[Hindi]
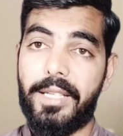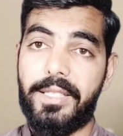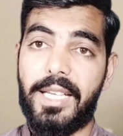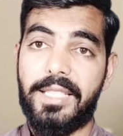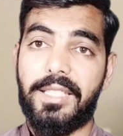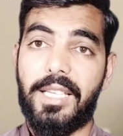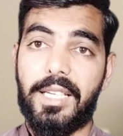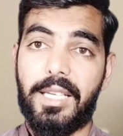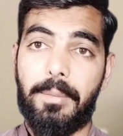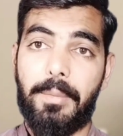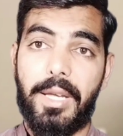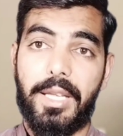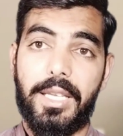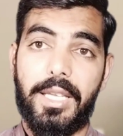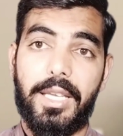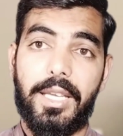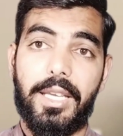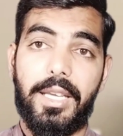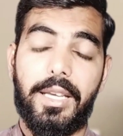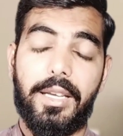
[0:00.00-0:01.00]
जैसा कि
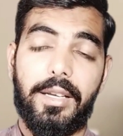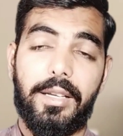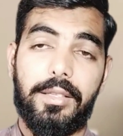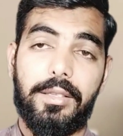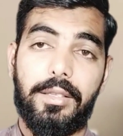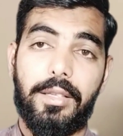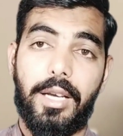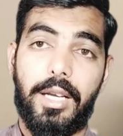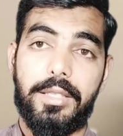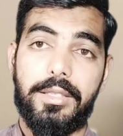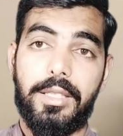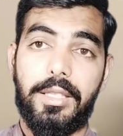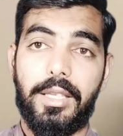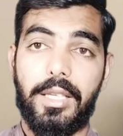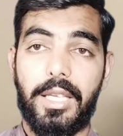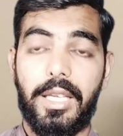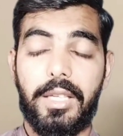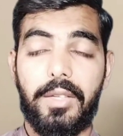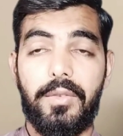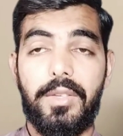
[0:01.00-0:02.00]
मैंने आज से
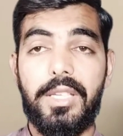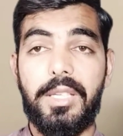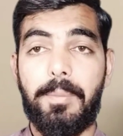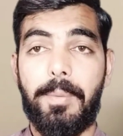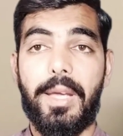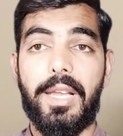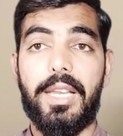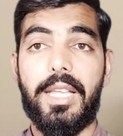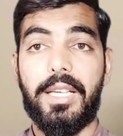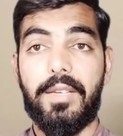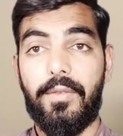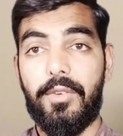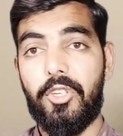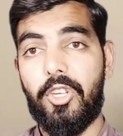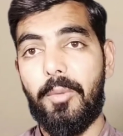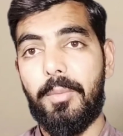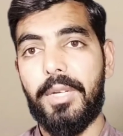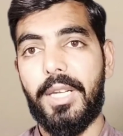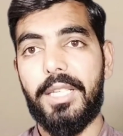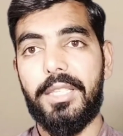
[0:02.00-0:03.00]
एक वीक पहले एक
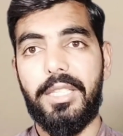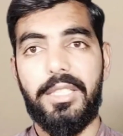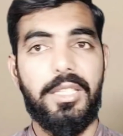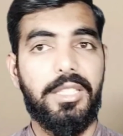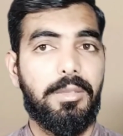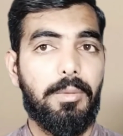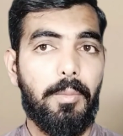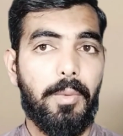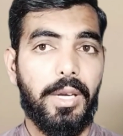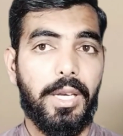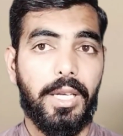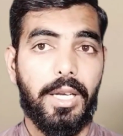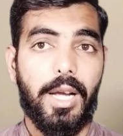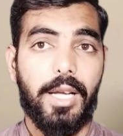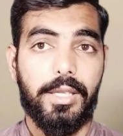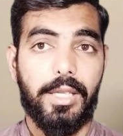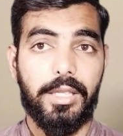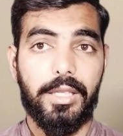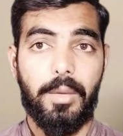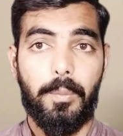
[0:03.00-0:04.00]
वीडियो बनाई थी जिसमें मैंने
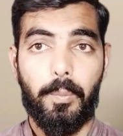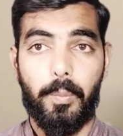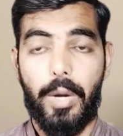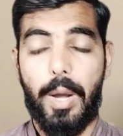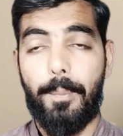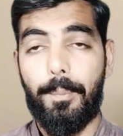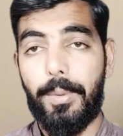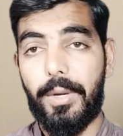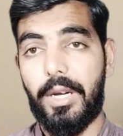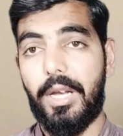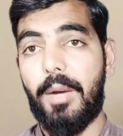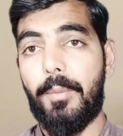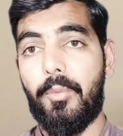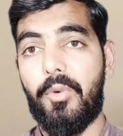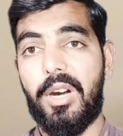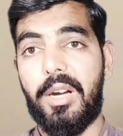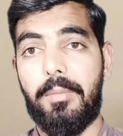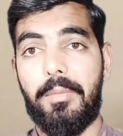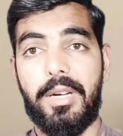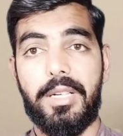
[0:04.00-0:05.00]
कहा था कि प्रॉपर
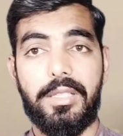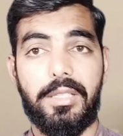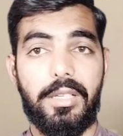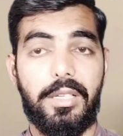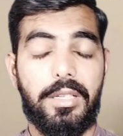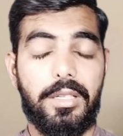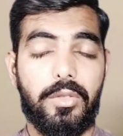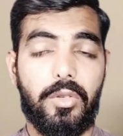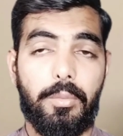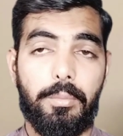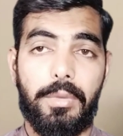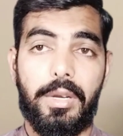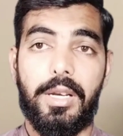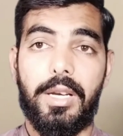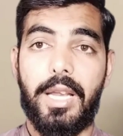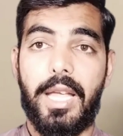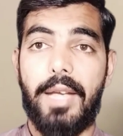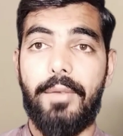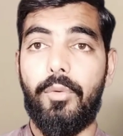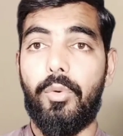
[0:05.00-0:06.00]
अपॉइंटमेंट्स जो
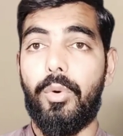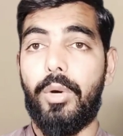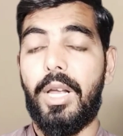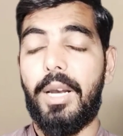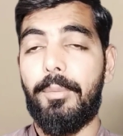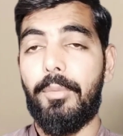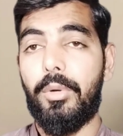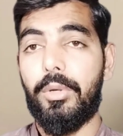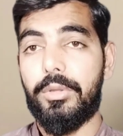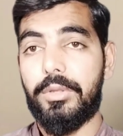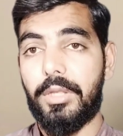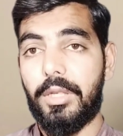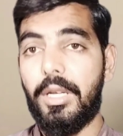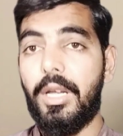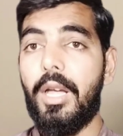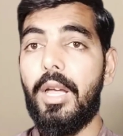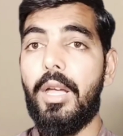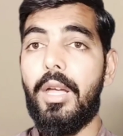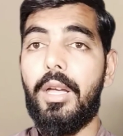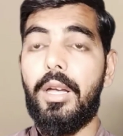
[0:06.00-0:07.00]
मिलना है वो ऑलमोस्ट
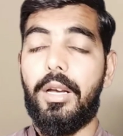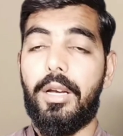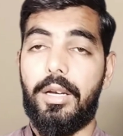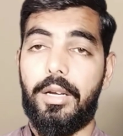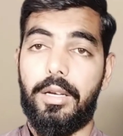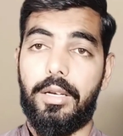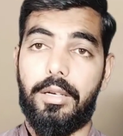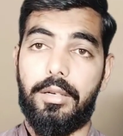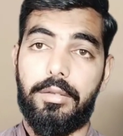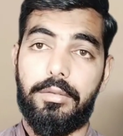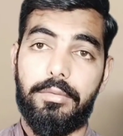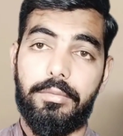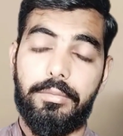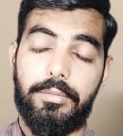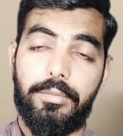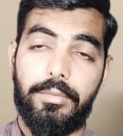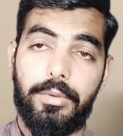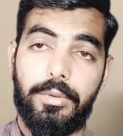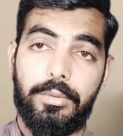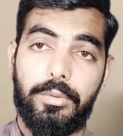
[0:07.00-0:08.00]

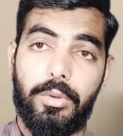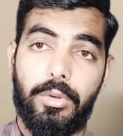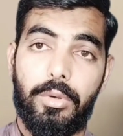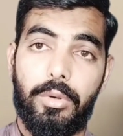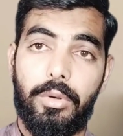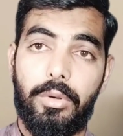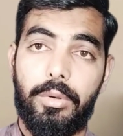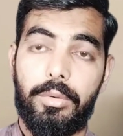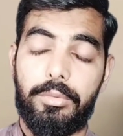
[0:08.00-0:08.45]
जो